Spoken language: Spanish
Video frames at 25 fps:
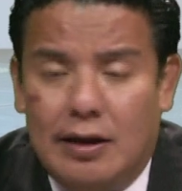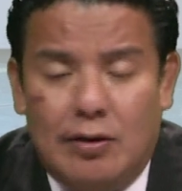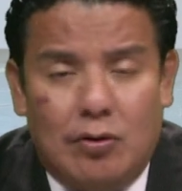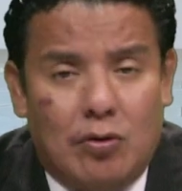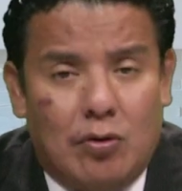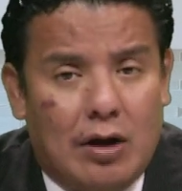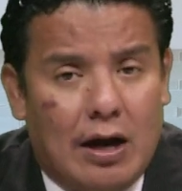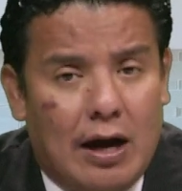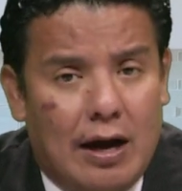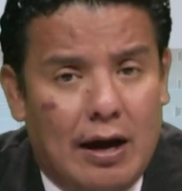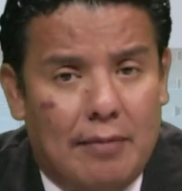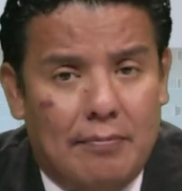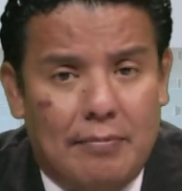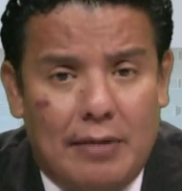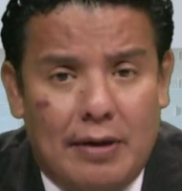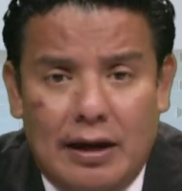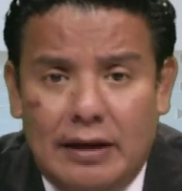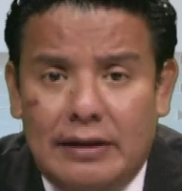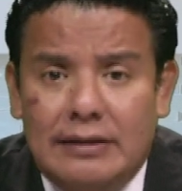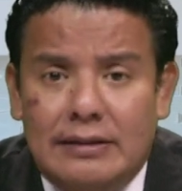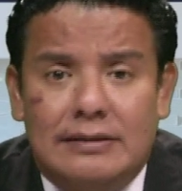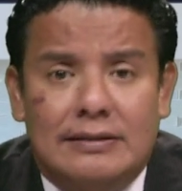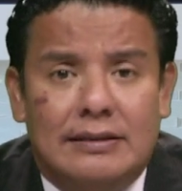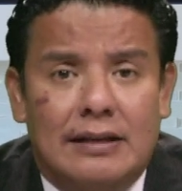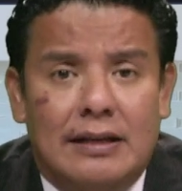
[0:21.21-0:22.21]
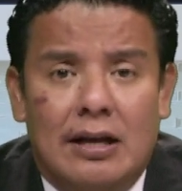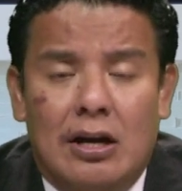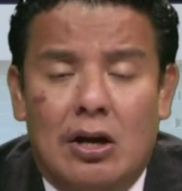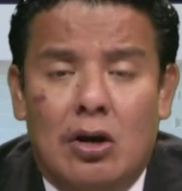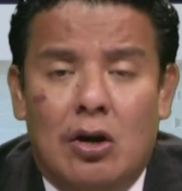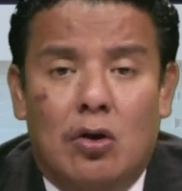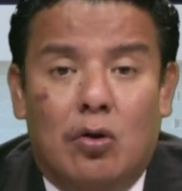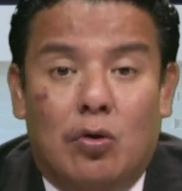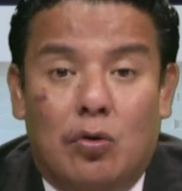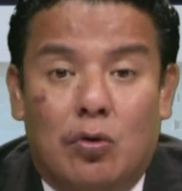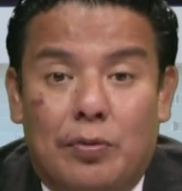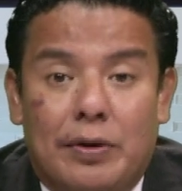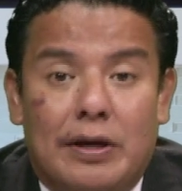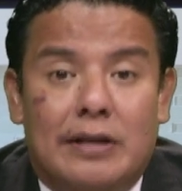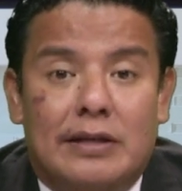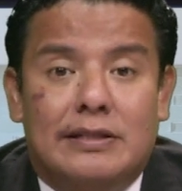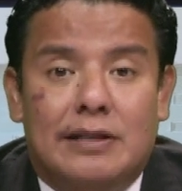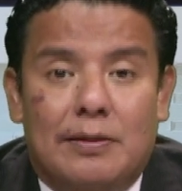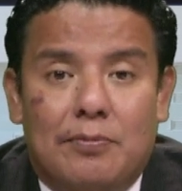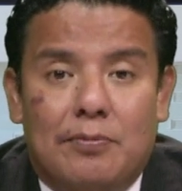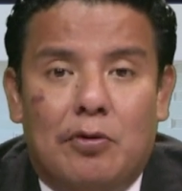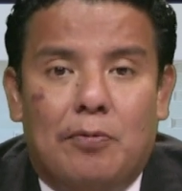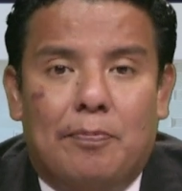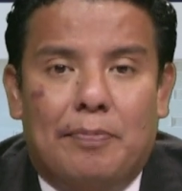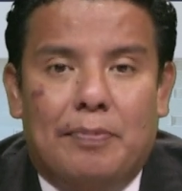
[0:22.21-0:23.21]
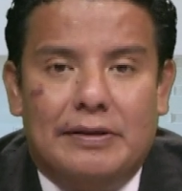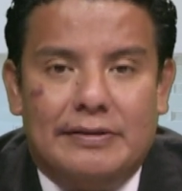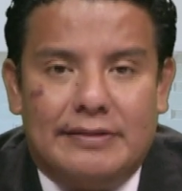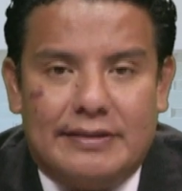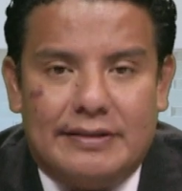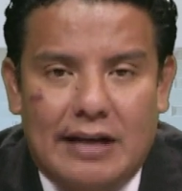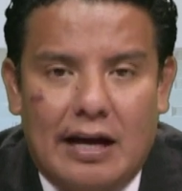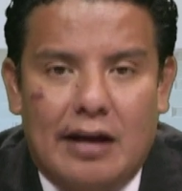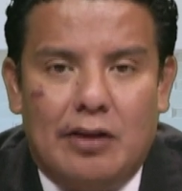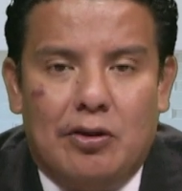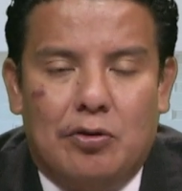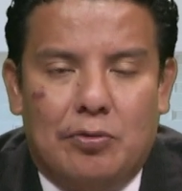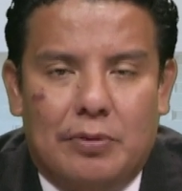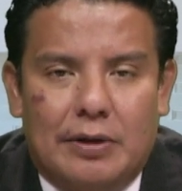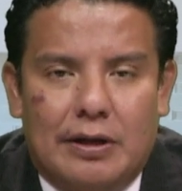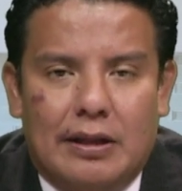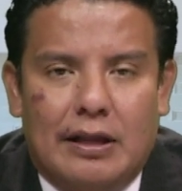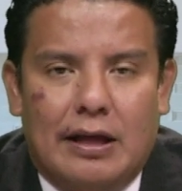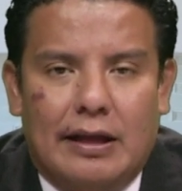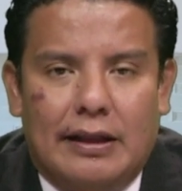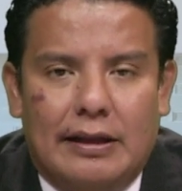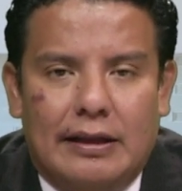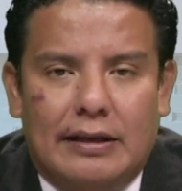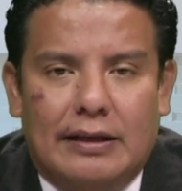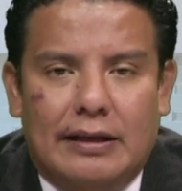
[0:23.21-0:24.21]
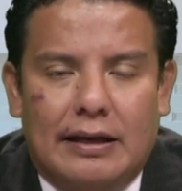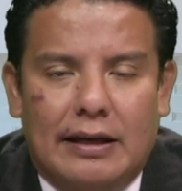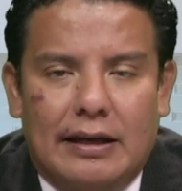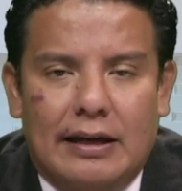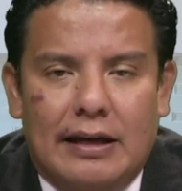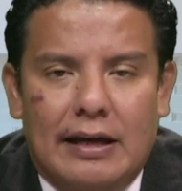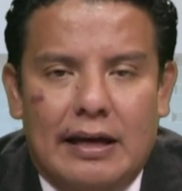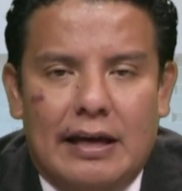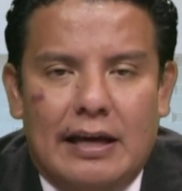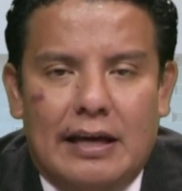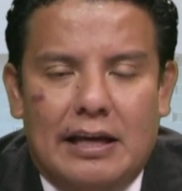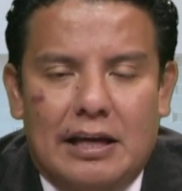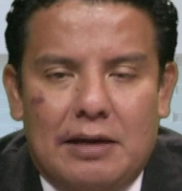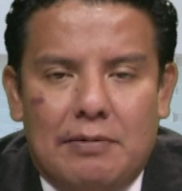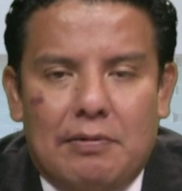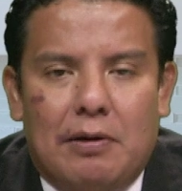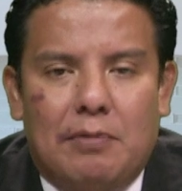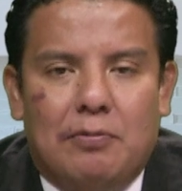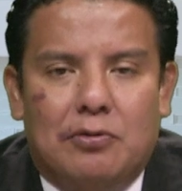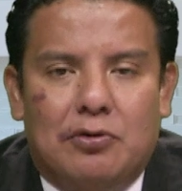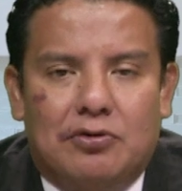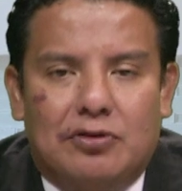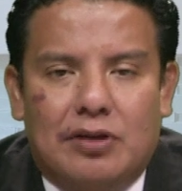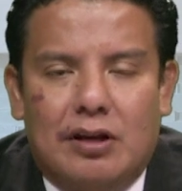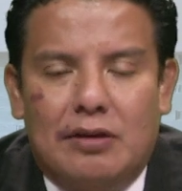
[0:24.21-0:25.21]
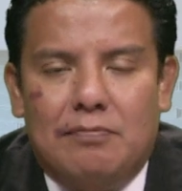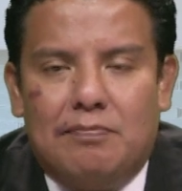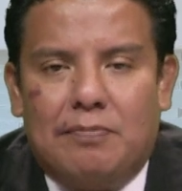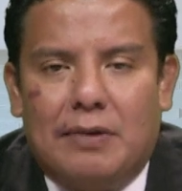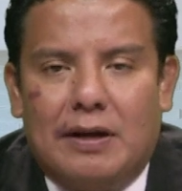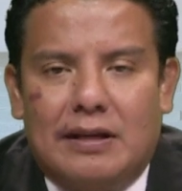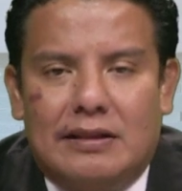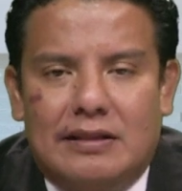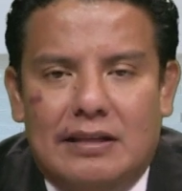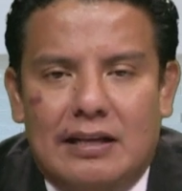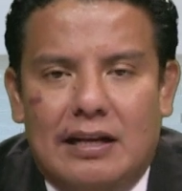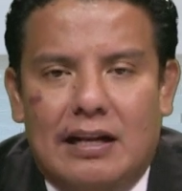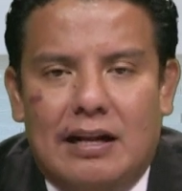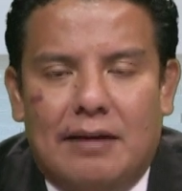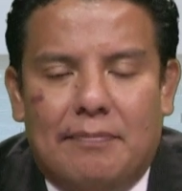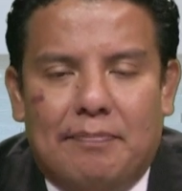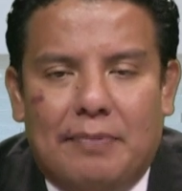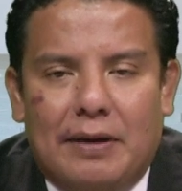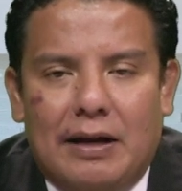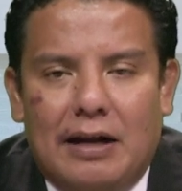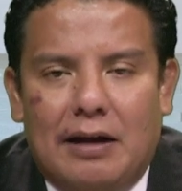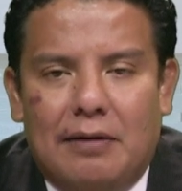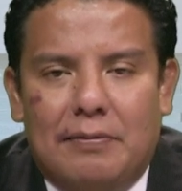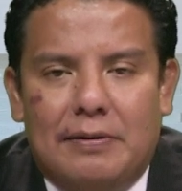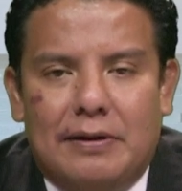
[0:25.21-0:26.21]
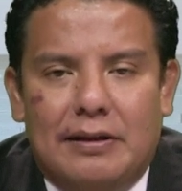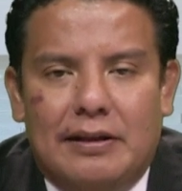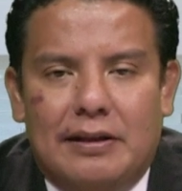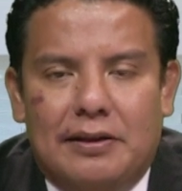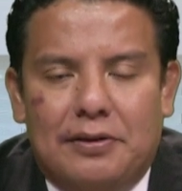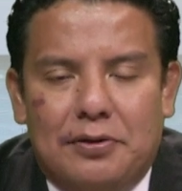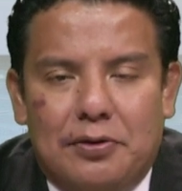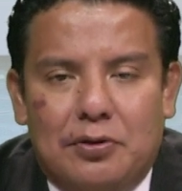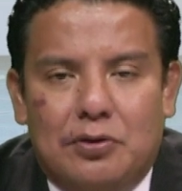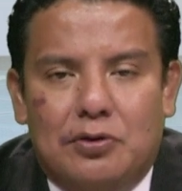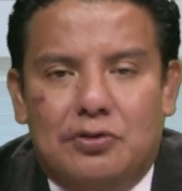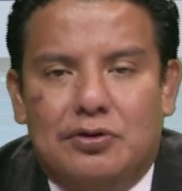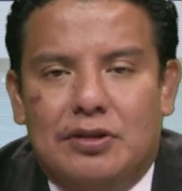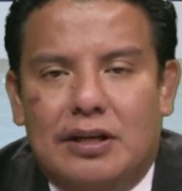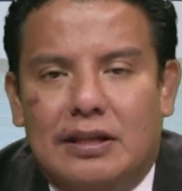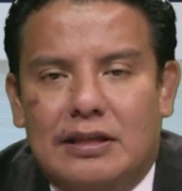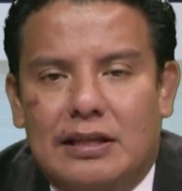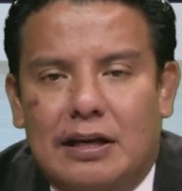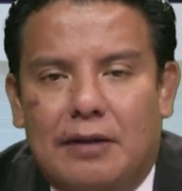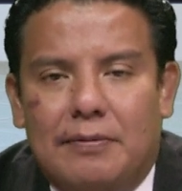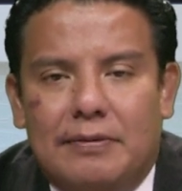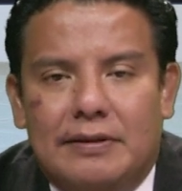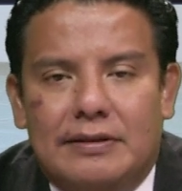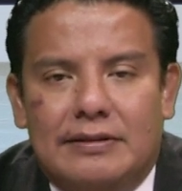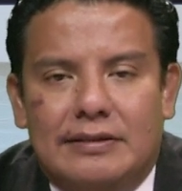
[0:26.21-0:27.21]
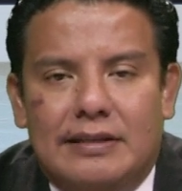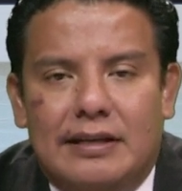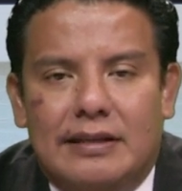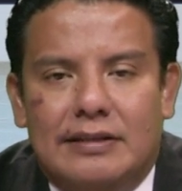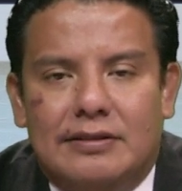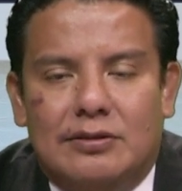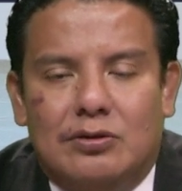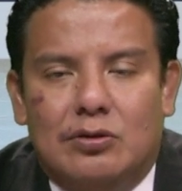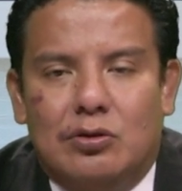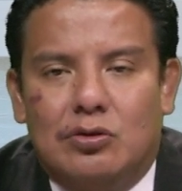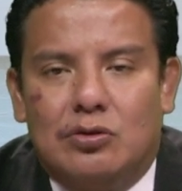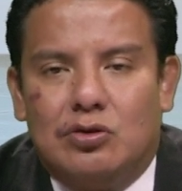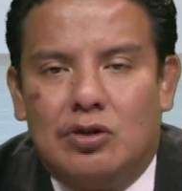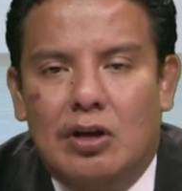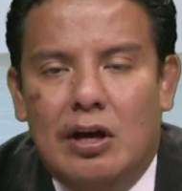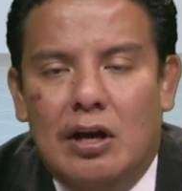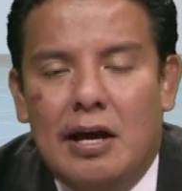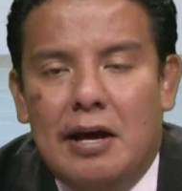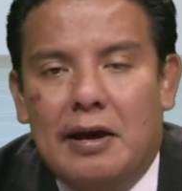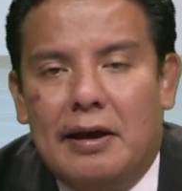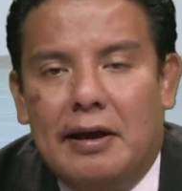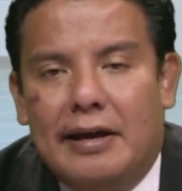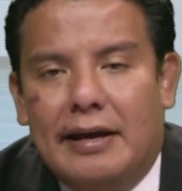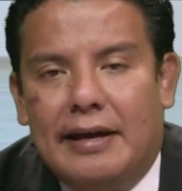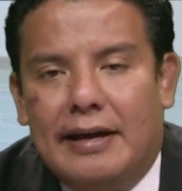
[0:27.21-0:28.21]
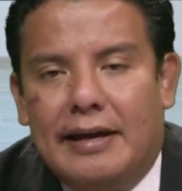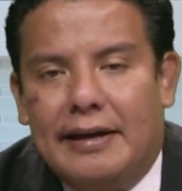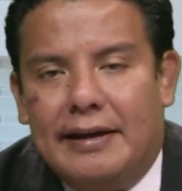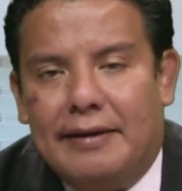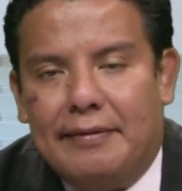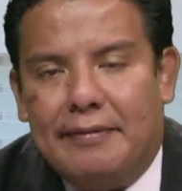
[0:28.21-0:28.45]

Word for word: Jamás hubiésemos pensado, ¿verdad?, de que íbamos a impartir la palabra de Dios a través de estos eh,